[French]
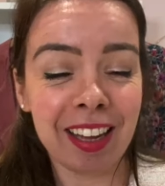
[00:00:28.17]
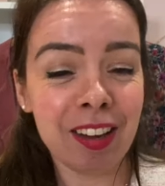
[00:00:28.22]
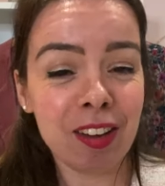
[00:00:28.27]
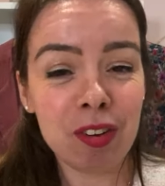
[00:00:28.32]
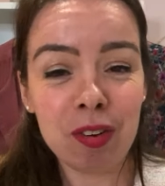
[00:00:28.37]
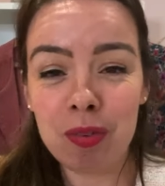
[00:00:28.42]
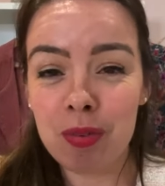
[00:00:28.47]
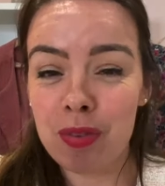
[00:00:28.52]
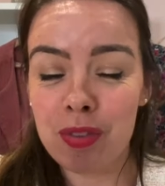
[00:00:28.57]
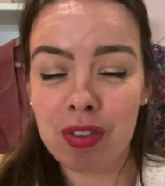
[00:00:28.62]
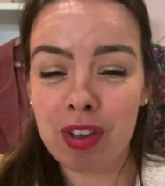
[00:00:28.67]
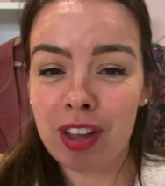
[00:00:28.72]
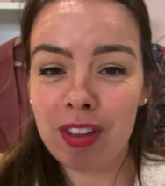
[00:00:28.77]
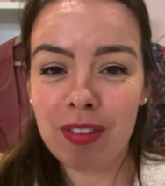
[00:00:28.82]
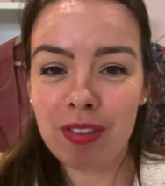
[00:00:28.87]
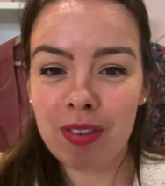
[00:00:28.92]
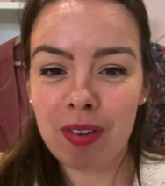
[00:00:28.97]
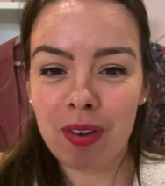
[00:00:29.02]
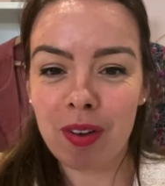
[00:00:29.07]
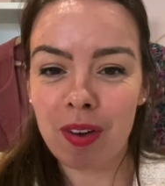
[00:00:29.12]
et que vous
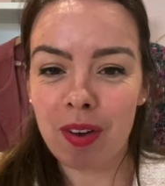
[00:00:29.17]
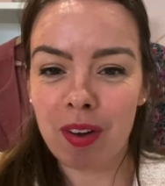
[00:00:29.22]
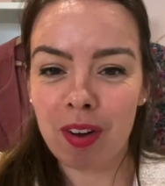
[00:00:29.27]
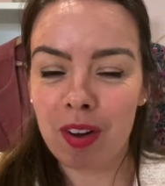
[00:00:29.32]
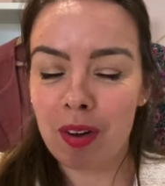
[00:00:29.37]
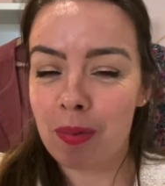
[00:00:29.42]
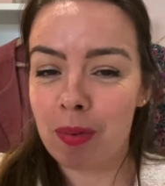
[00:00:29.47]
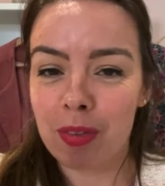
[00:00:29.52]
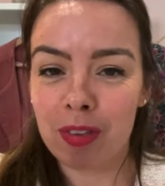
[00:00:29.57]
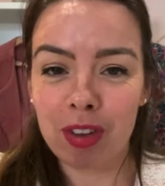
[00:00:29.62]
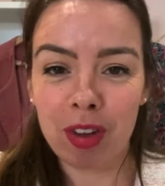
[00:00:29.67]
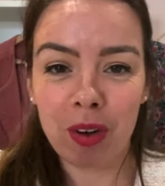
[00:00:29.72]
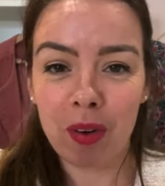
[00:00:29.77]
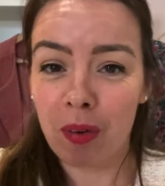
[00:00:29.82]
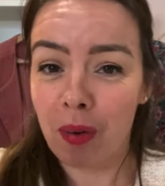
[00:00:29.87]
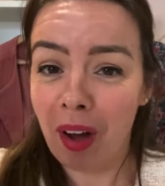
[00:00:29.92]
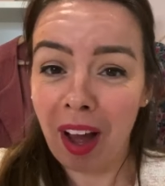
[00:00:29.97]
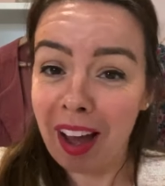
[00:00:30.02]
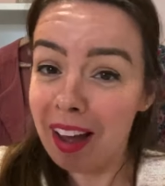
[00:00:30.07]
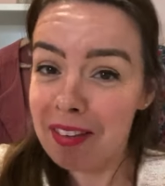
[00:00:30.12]
êtes, euh, comment
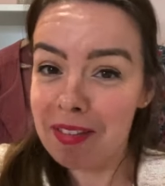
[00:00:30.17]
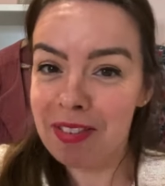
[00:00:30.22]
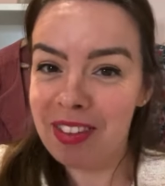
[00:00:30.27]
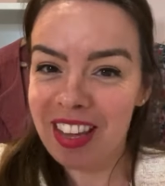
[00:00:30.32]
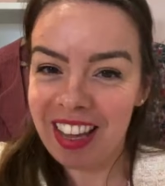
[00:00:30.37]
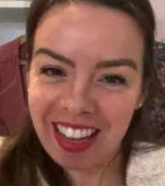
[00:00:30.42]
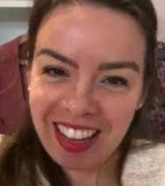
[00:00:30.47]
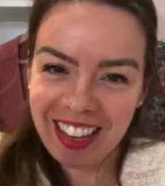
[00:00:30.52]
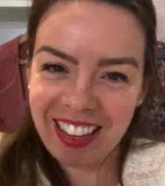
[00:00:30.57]
dire, ravis